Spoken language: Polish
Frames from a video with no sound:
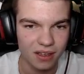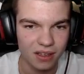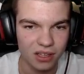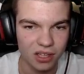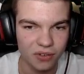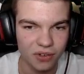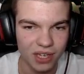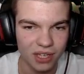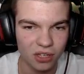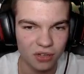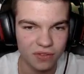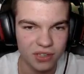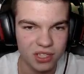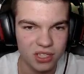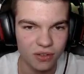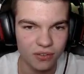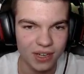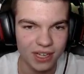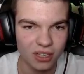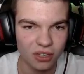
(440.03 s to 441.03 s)
Do Wojanowic,
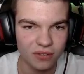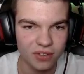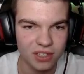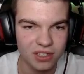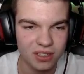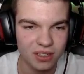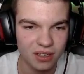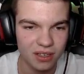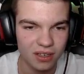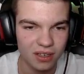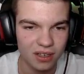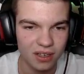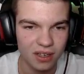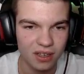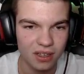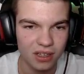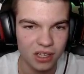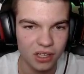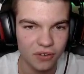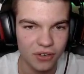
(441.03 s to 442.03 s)
do Wojanowic.
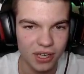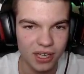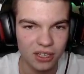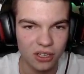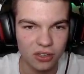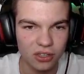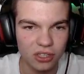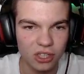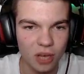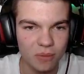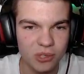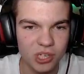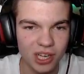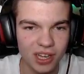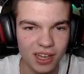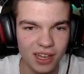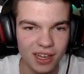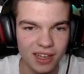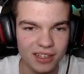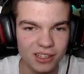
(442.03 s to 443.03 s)
Dowojano,
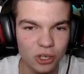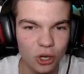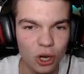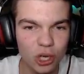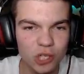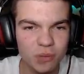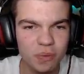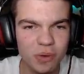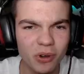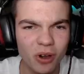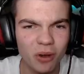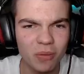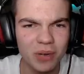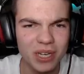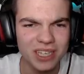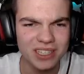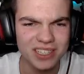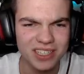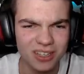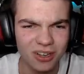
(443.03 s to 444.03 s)
dobrze, już było
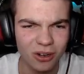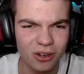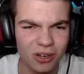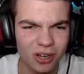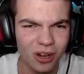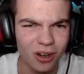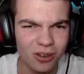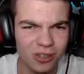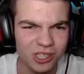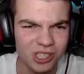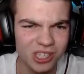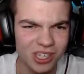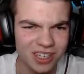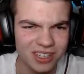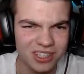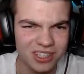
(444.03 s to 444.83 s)
blisko, kocie,